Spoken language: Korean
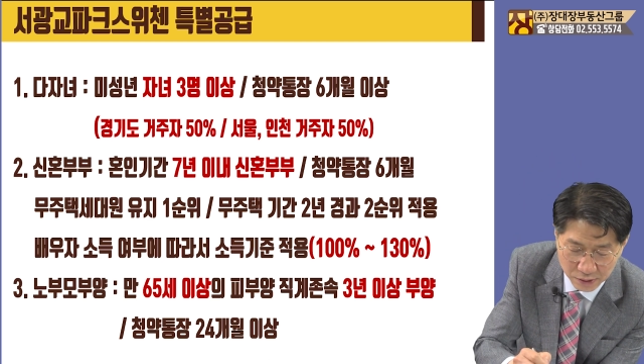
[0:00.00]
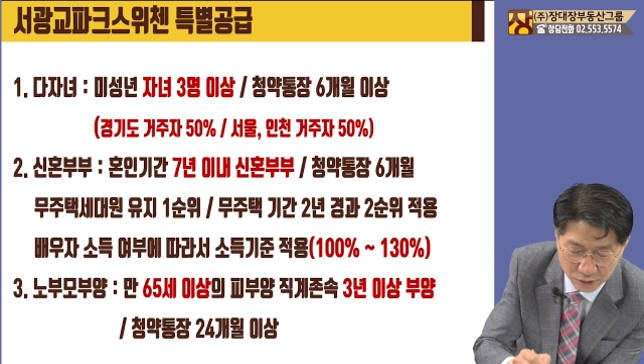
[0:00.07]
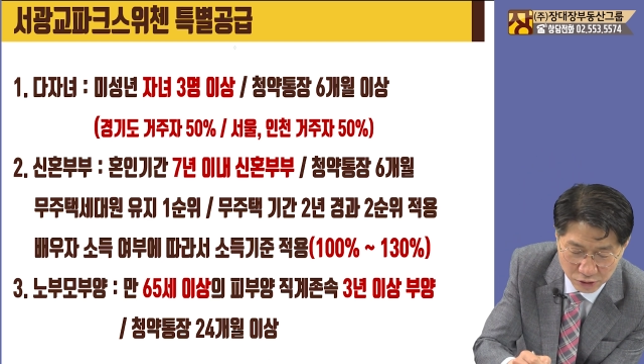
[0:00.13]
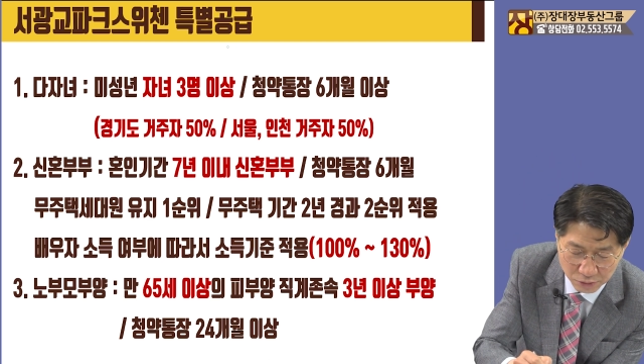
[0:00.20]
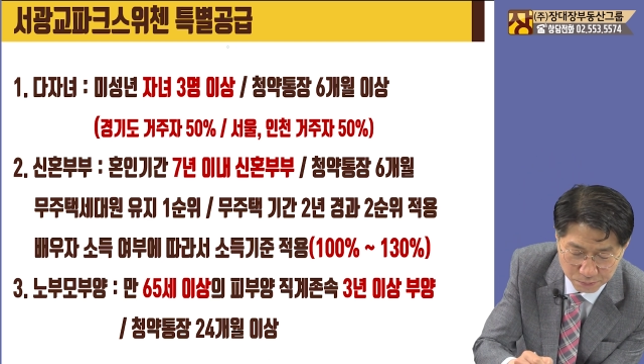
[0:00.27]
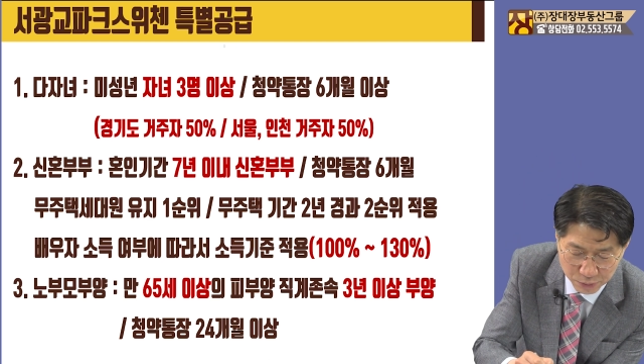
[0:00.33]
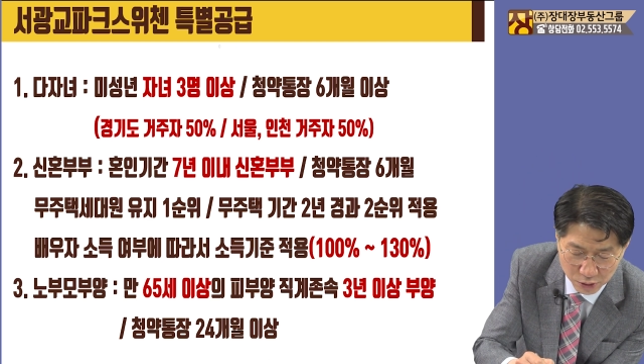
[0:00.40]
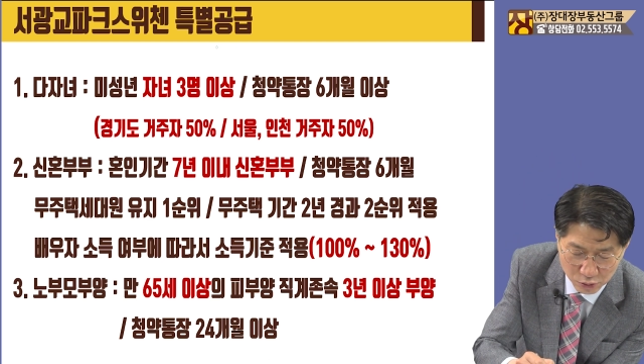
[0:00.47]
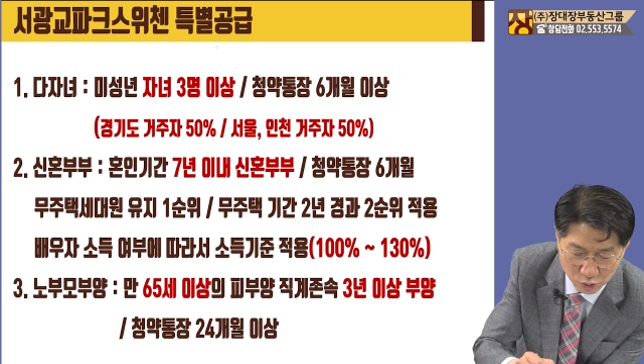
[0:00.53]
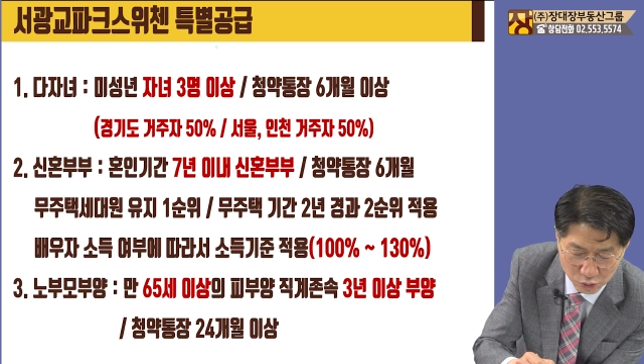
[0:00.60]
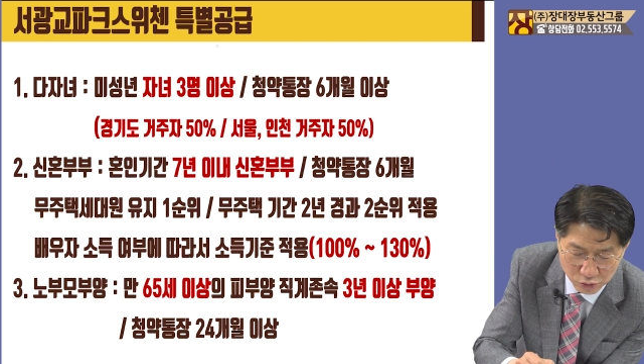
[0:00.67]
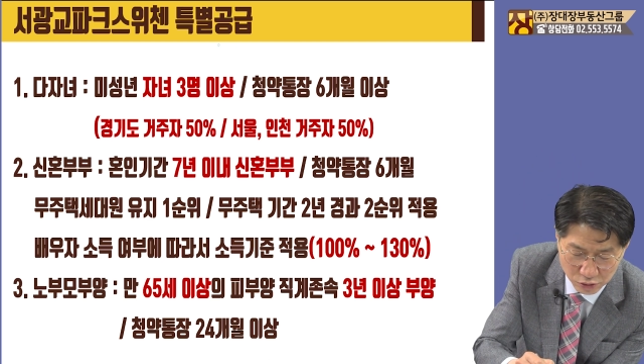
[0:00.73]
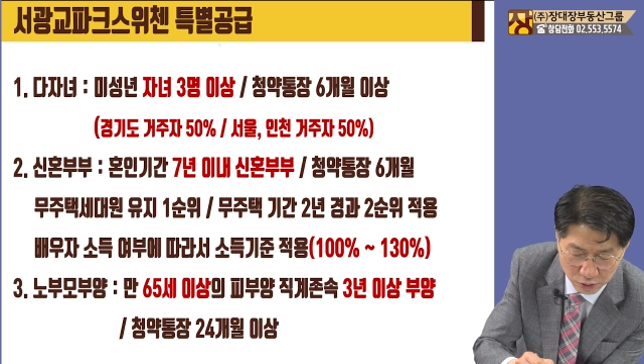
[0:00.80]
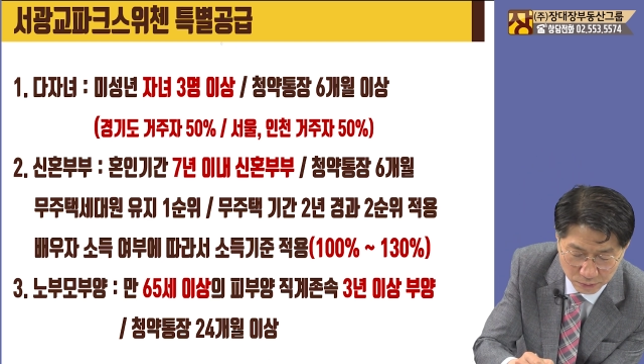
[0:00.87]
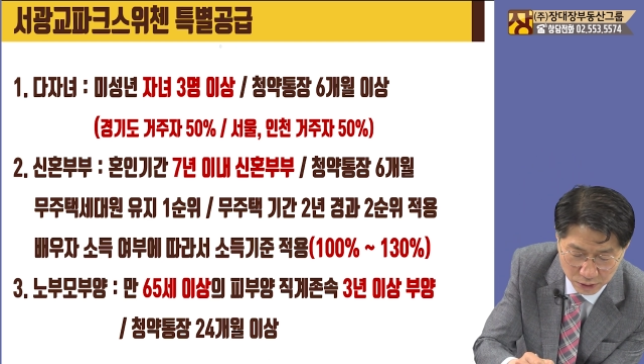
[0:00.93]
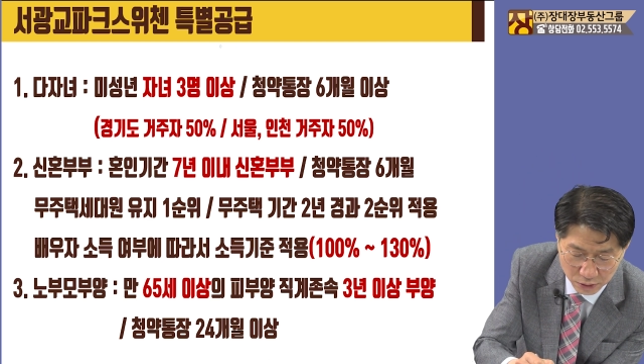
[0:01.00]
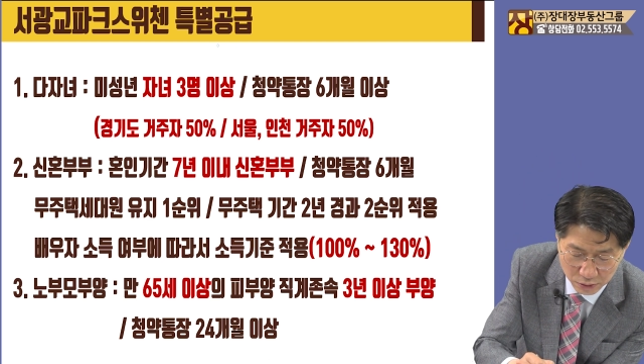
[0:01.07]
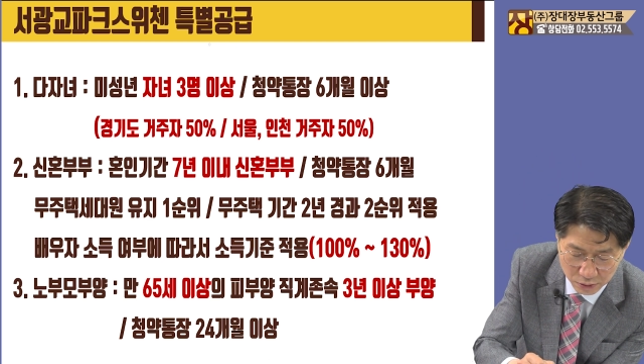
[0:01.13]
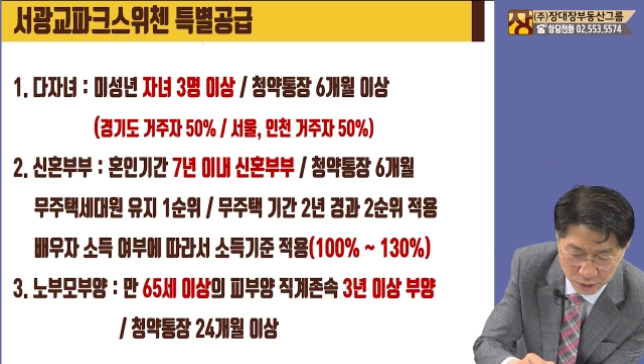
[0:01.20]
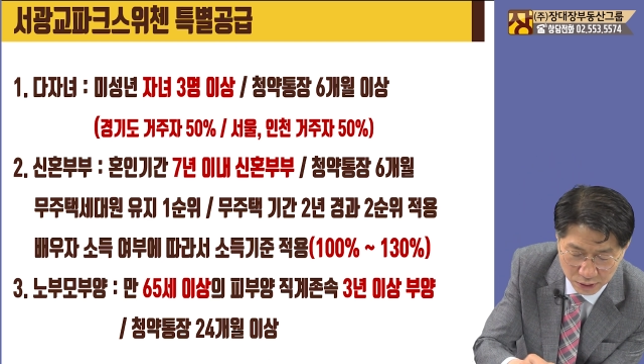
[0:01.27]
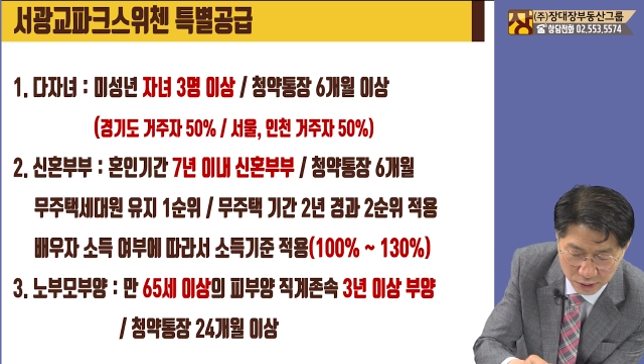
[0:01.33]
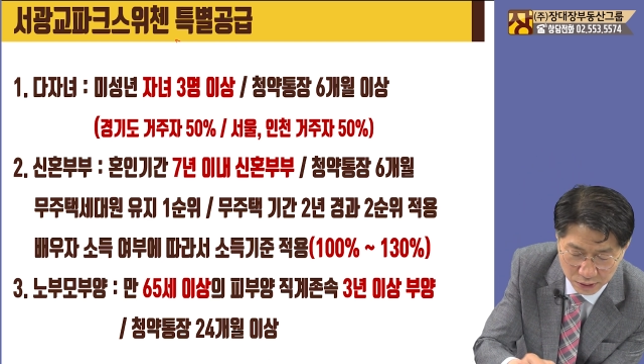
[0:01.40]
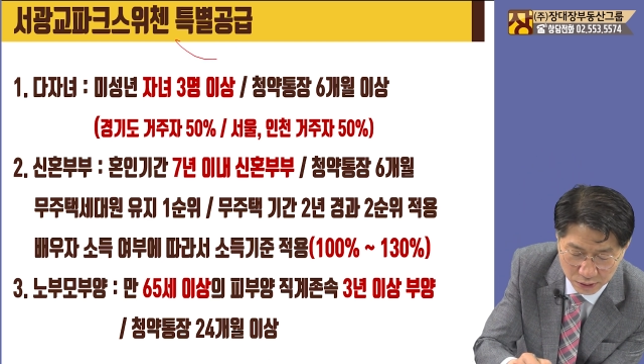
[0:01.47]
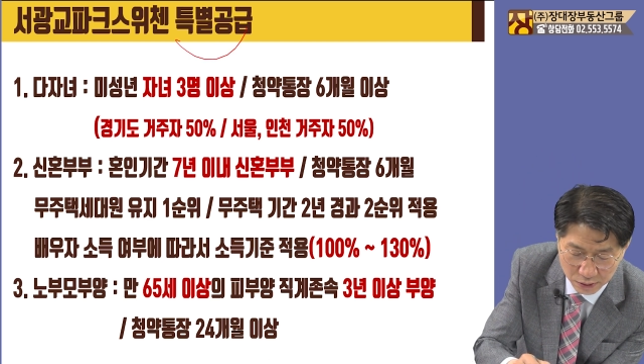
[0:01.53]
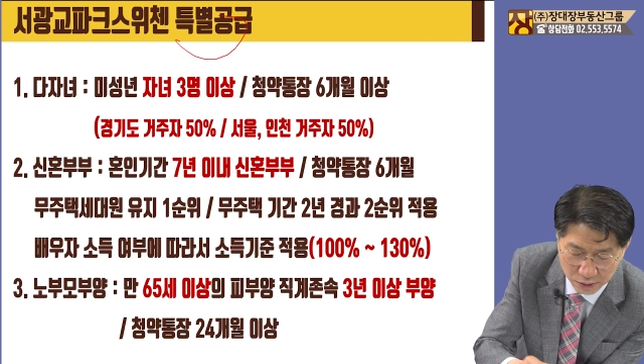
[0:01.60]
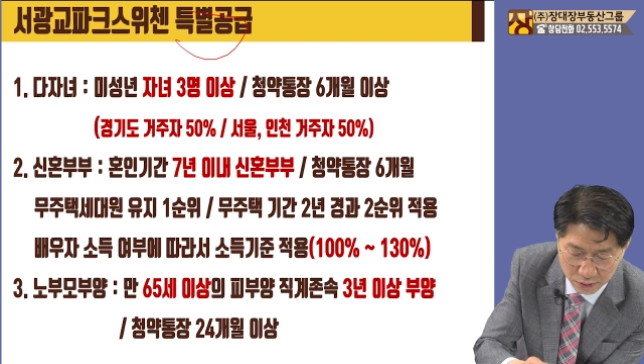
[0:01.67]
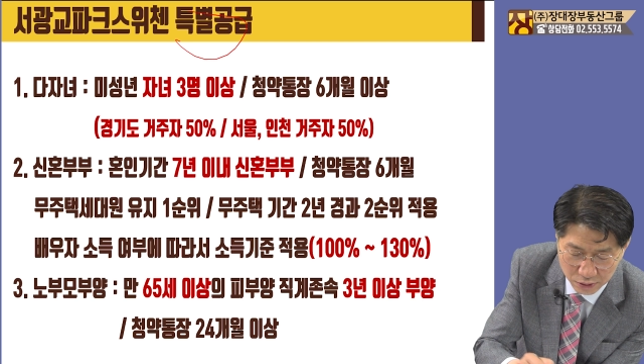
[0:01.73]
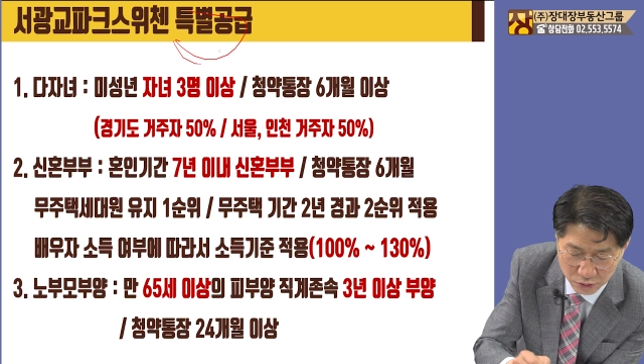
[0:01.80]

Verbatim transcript: 특별공급, 예,